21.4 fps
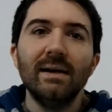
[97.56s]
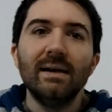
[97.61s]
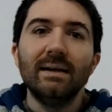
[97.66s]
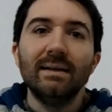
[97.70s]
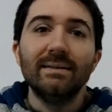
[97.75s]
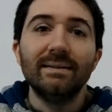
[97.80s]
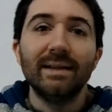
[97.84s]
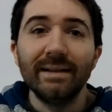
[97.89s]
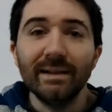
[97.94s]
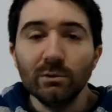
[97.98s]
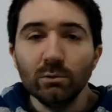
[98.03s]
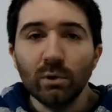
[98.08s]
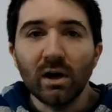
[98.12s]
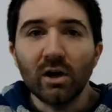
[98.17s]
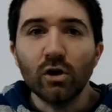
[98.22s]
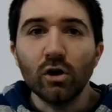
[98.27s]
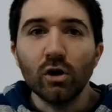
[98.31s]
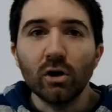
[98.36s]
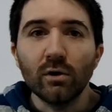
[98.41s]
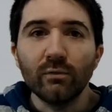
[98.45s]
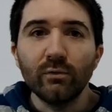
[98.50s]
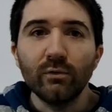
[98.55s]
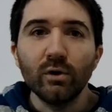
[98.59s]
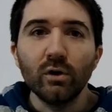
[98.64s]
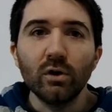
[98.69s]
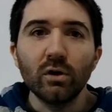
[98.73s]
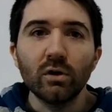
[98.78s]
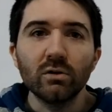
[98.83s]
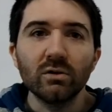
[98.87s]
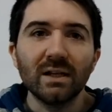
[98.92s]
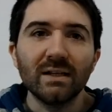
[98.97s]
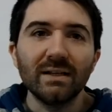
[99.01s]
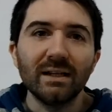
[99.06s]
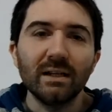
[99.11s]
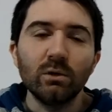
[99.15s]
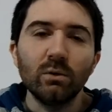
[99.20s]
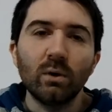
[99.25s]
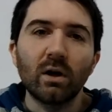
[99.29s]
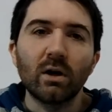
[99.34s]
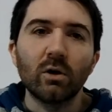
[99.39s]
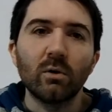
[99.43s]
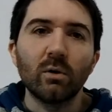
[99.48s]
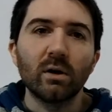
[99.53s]
Teniendo a Horford,
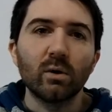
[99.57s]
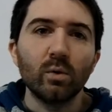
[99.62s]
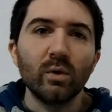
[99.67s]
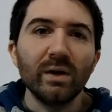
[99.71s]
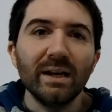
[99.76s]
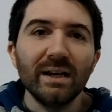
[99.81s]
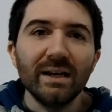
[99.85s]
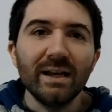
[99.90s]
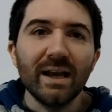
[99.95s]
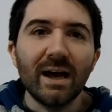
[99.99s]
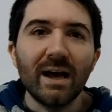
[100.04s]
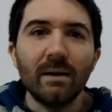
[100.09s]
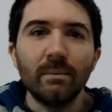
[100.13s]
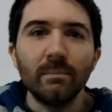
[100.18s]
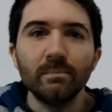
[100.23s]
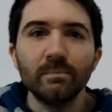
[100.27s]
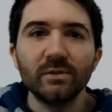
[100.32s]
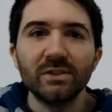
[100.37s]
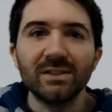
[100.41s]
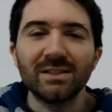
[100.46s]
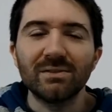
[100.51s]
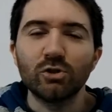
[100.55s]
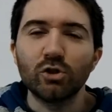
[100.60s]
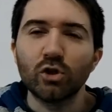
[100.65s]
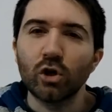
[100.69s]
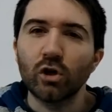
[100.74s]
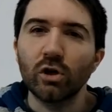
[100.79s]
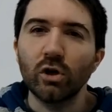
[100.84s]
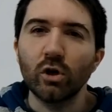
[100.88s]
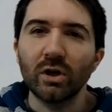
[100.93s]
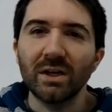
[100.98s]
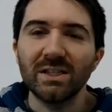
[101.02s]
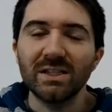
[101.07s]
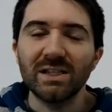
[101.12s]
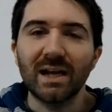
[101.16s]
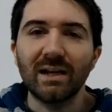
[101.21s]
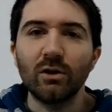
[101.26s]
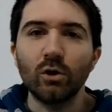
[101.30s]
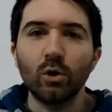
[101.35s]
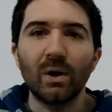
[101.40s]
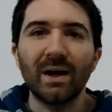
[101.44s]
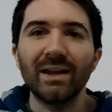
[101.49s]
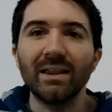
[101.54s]
teniendo a Robert Williams, yo creo que ya
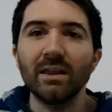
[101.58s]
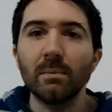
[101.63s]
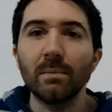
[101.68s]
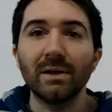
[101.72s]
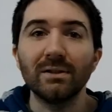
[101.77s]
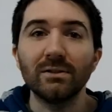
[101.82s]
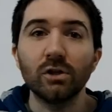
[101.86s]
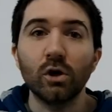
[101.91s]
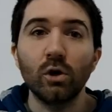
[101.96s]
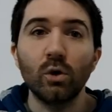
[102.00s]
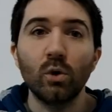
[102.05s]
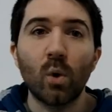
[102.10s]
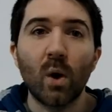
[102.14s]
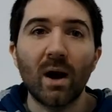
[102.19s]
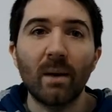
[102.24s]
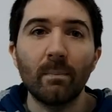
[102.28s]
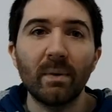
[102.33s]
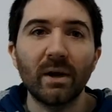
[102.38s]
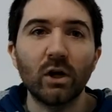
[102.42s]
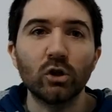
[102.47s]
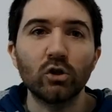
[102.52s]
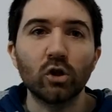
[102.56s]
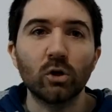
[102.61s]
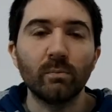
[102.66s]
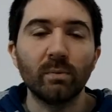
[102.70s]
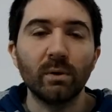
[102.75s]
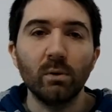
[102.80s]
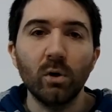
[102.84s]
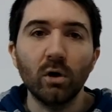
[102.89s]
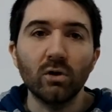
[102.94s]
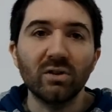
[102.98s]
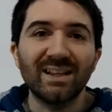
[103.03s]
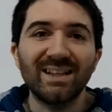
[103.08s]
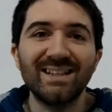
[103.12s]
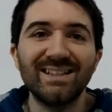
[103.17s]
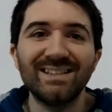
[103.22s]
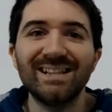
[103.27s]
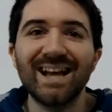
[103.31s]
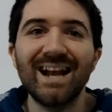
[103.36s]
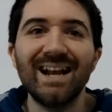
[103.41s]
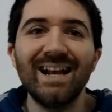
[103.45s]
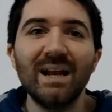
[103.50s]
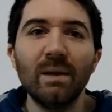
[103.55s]
no hay demasiado lugar para otro pivot.
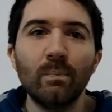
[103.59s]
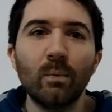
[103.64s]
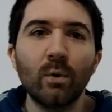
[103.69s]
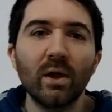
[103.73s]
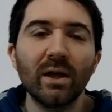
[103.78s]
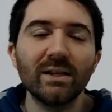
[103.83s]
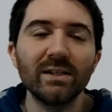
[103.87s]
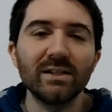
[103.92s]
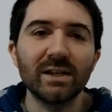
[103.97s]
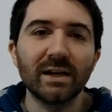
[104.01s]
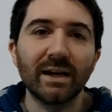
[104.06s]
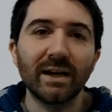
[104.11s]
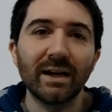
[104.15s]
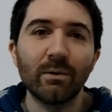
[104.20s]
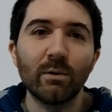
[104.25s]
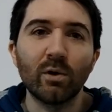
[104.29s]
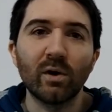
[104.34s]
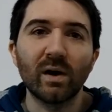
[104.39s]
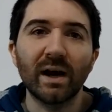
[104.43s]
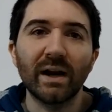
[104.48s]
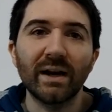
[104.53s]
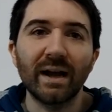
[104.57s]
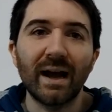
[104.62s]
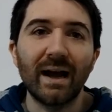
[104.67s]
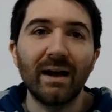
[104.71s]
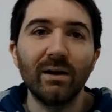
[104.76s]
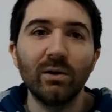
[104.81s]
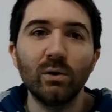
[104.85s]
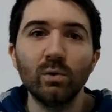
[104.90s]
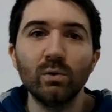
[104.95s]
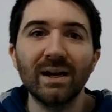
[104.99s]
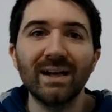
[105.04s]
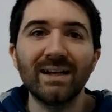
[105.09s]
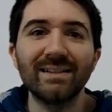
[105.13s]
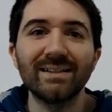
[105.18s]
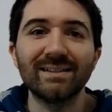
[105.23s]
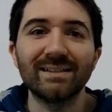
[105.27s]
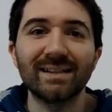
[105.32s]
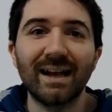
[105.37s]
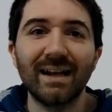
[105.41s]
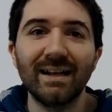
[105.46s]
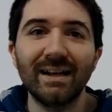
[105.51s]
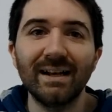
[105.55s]
Quizás le puedan llegar a buscar alguna
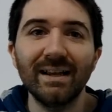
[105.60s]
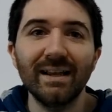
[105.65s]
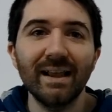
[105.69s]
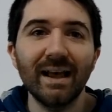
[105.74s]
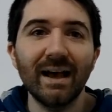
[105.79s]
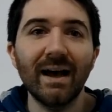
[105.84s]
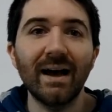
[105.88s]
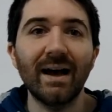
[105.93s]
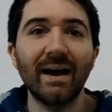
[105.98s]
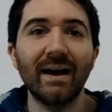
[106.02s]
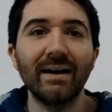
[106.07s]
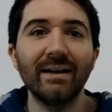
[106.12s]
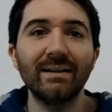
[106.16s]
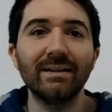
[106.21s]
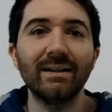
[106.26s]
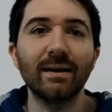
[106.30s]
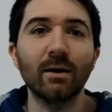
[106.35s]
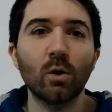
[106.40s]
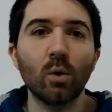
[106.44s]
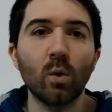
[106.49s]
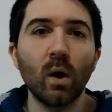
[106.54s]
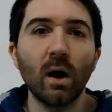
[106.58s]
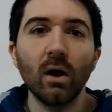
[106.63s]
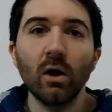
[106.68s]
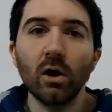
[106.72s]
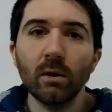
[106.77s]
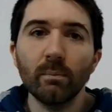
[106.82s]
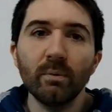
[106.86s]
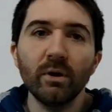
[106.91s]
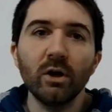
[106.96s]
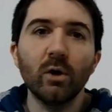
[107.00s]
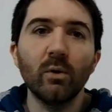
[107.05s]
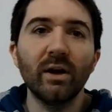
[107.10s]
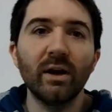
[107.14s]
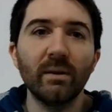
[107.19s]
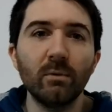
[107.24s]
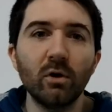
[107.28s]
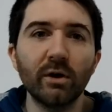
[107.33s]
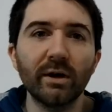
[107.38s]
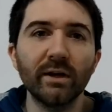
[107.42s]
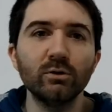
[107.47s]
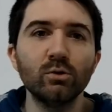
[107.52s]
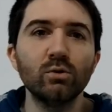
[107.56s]
salida a este jugador, pero
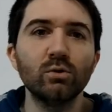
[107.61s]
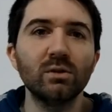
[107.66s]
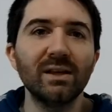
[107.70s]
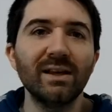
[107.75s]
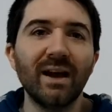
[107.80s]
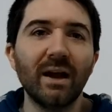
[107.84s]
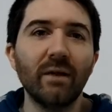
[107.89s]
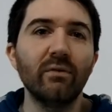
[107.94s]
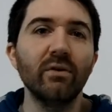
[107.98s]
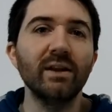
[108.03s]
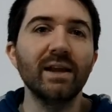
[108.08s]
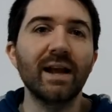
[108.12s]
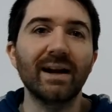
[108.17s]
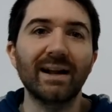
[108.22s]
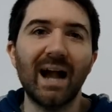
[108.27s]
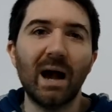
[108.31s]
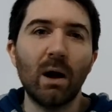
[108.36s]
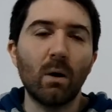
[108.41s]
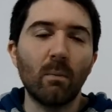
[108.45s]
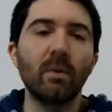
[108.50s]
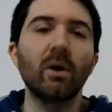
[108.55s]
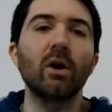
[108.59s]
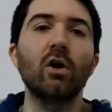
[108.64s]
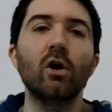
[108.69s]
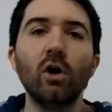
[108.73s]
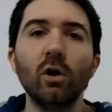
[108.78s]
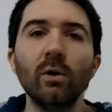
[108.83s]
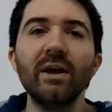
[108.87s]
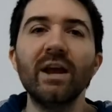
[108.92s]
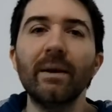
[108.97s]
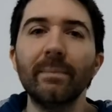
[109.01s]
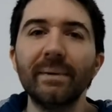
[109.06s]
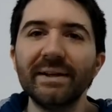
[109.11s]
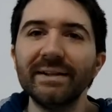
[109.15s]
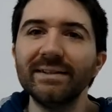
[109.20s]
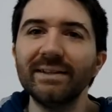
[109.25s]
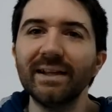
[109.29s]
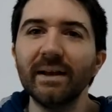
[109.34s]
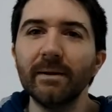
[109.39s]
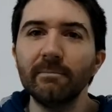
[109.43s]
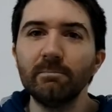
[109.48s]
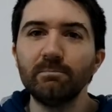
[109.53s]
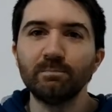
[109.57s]
veremos qué sucede al fin y al cabo. Pero obviamente